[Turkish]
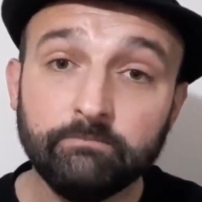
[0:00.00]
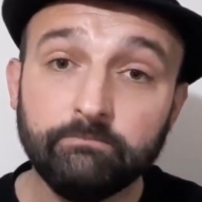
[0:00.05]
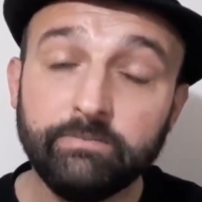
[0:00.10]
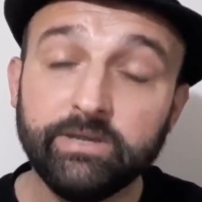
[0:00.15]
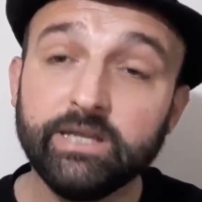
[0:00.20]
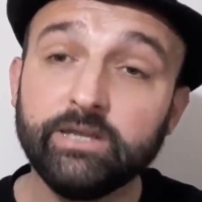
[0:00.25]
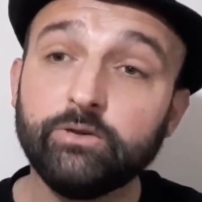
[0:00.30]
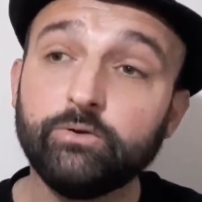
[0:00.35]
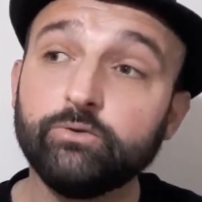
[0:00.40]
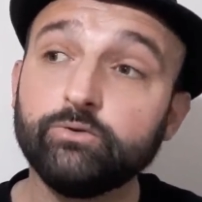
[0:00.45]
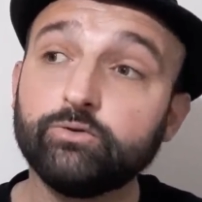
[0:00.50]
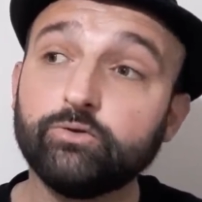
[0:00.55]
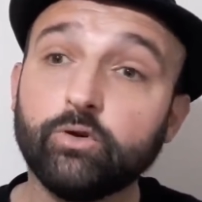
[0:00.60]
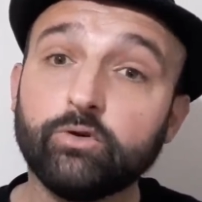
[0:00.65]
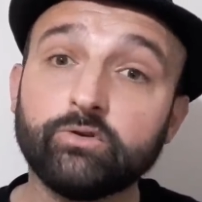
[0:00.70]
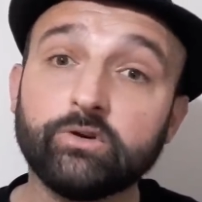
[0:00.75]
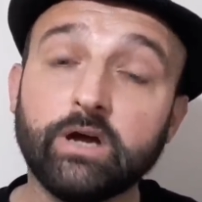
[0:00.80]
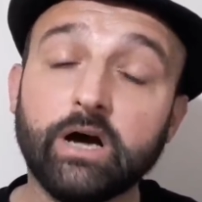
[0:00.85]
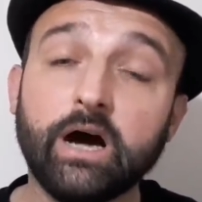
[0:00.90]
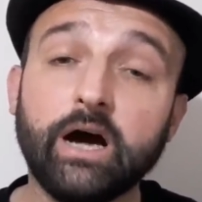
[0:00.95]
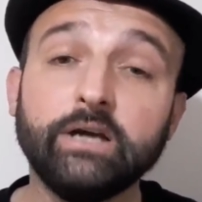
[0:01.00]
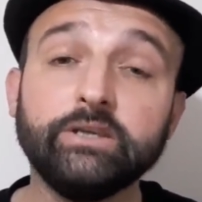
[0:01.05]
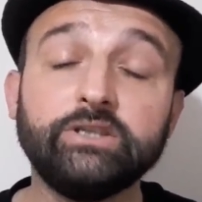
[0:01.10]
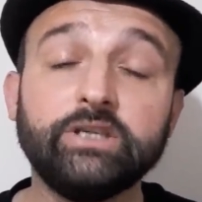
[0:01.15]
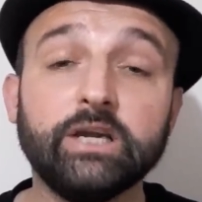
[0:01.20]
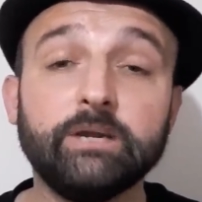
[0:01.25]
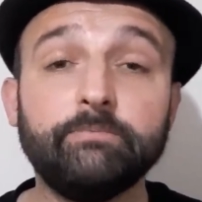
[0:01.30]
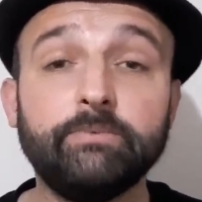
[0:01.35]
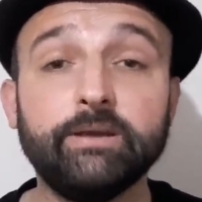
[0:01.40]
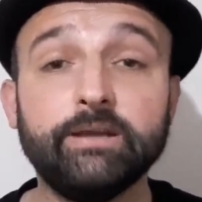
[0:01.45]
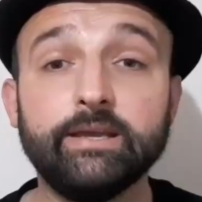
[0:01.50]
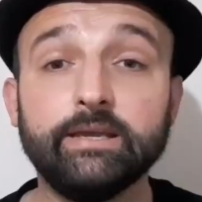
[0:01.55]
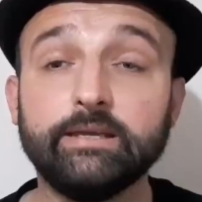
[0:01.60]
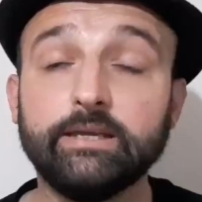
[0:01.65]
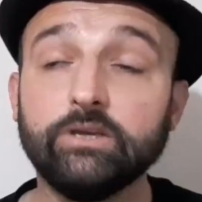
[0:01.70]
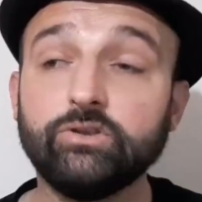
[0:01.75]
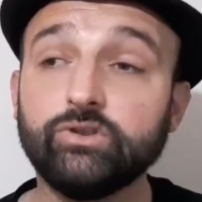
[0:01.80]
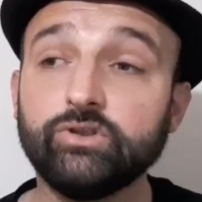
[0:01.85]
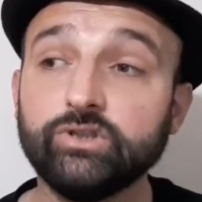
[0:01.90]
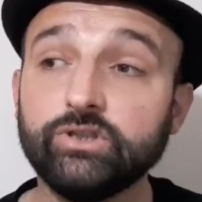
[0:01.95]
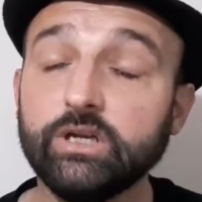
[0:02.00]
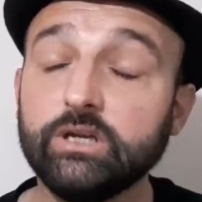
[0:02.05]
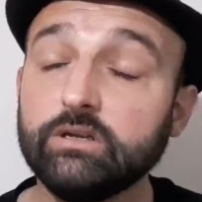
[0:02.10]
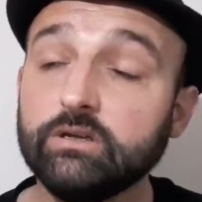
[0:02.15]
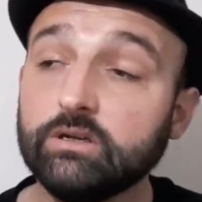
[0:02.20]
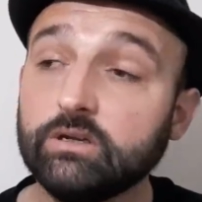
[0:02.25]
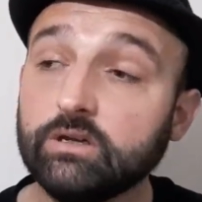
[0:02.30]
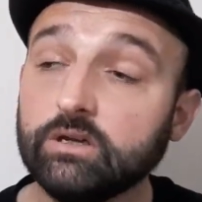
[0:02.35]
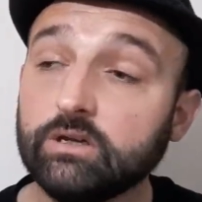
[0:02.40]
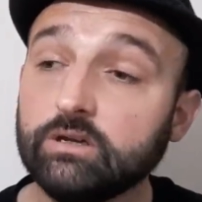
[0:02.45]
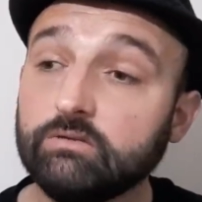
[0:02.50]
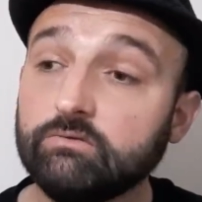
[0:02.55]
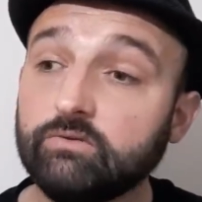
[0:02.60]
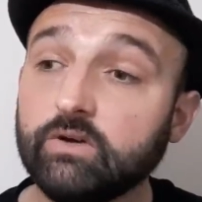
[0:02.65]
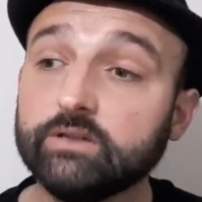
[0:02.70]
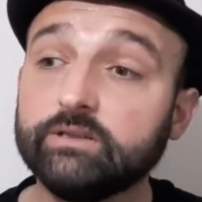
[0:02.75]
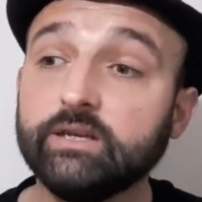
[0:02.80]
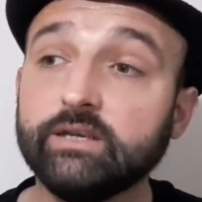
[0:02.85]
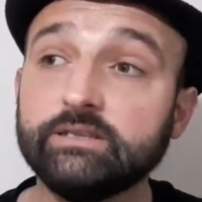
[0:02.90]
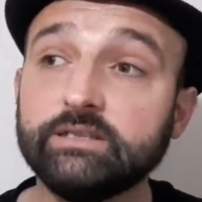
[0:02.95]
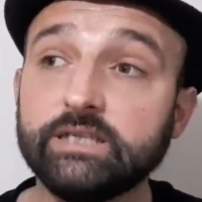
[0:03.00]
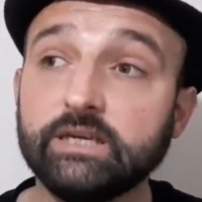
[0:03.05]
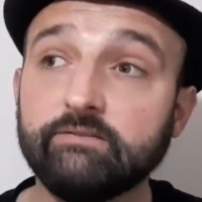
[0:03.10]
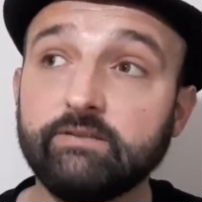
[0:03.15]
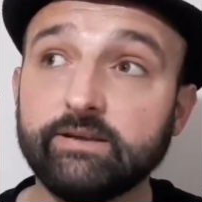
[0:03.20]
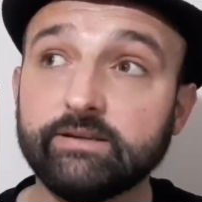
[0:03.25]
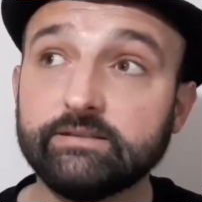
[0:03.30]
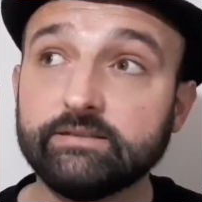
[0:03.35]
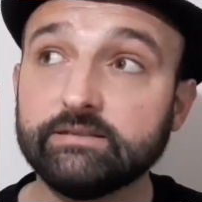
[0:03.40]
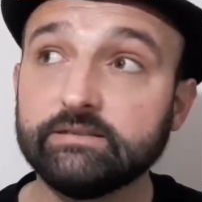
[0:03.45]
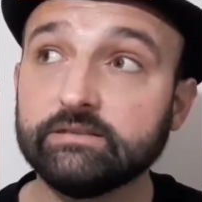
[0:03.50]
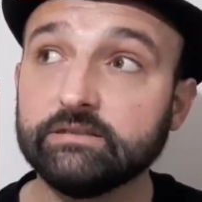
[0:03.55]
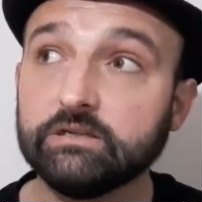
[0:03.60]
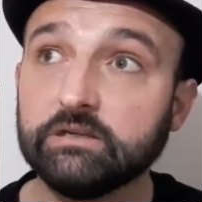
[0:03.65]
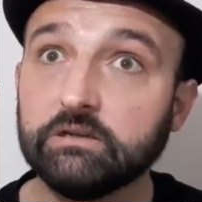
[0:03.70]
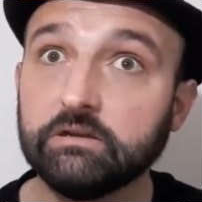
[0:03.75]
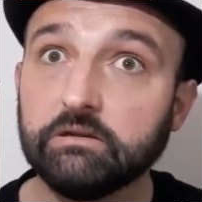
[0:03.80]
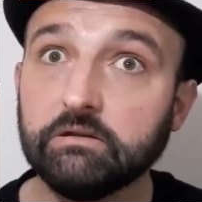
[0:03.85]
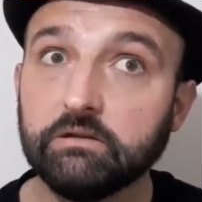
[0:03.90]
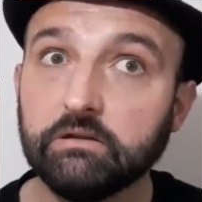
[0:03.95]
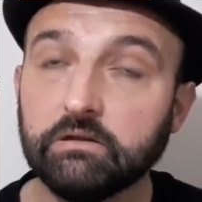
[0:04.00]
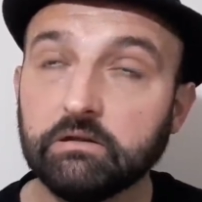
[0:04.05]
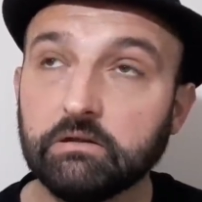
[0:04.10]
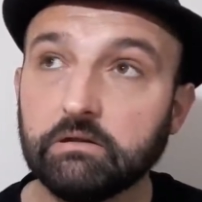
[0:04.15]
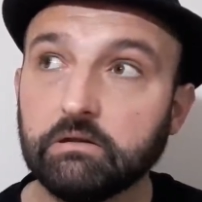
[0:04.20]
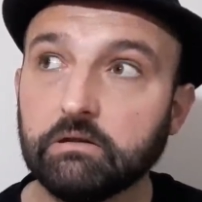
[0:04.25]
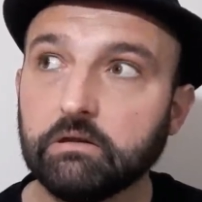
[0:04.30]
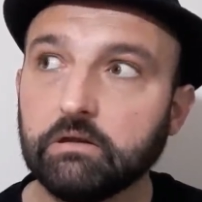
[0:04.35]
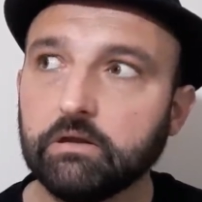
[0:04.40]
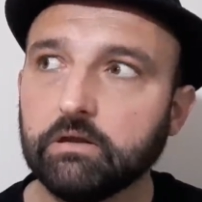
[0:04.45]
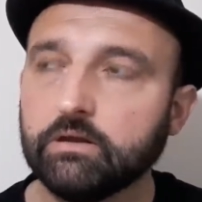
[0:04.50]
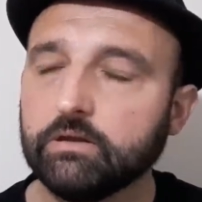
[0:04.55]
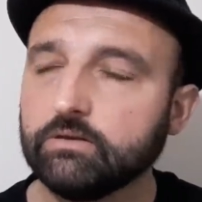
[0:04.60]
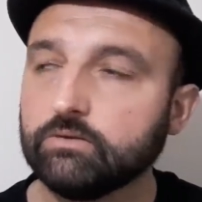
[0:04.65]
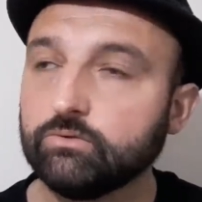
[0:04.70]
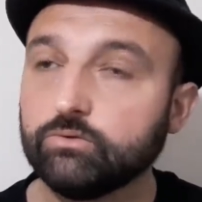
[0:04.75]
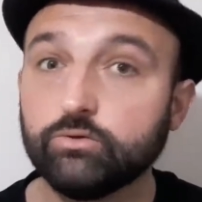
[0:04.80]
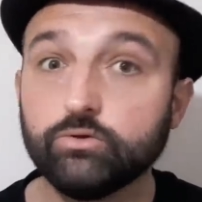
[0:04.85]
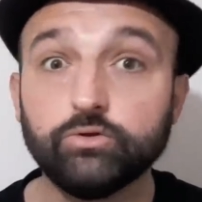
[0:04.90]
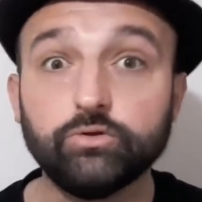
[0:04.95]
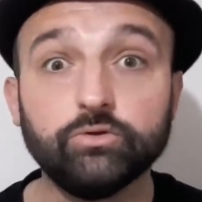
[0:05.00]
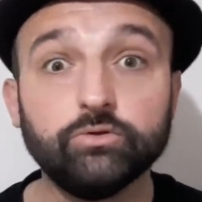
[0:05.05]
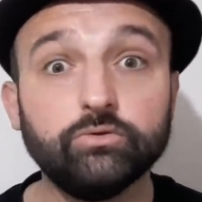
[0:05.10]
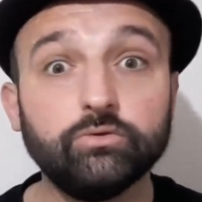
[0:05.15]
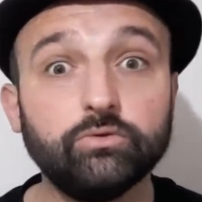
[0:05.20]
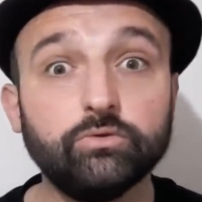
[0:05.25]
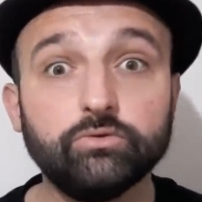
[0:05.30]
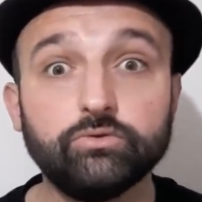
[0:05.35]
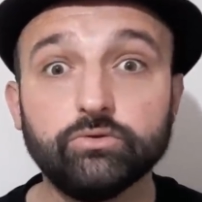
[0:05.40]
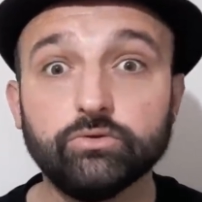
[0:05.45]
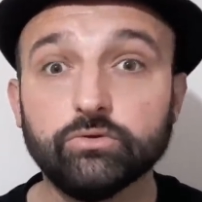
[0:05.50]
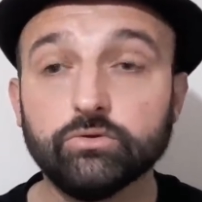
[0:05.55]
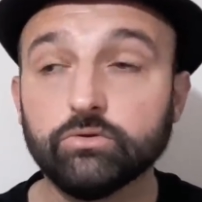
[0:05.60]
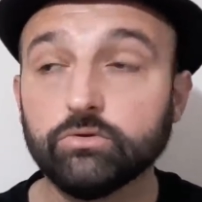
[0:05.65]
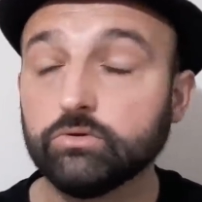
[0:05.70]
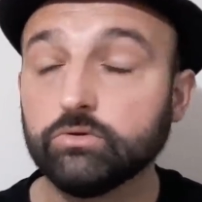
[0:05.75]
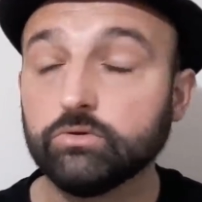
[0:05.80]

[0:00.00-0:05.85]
Bir gün sonra AKP'ye geçince vatanseversin. Düşündürücü.